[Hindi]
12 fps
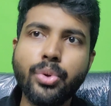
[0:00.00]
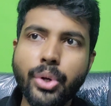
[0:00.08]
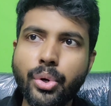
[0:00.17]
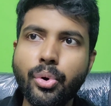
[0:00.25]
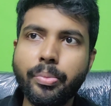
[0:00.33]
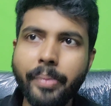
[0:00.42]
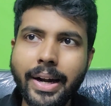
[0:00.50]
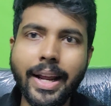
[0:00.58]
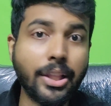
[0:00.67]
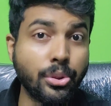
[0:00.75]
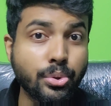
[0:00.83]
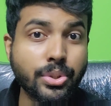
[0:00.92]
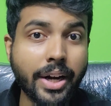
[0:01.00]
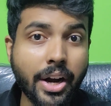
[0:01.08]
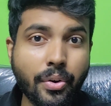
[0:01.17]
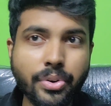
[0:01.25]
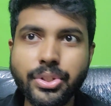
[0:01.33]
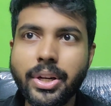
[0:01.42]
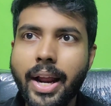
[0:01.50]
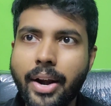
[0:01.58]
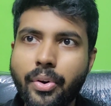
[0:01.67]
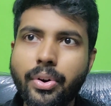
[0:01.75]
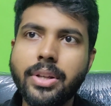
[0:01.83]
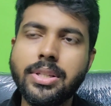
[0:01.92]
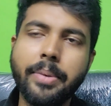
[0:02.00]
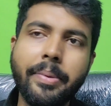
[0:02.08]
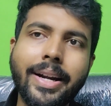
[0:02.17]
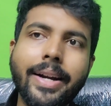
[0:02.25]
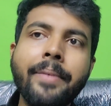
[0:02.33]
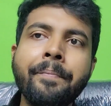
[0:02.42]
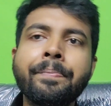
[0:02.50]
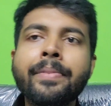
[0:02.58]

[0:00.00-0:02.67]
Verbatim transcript: जो रिक्रूटमेंट है हिंदुस्तान एरोनॉटिक्स लिमिटेड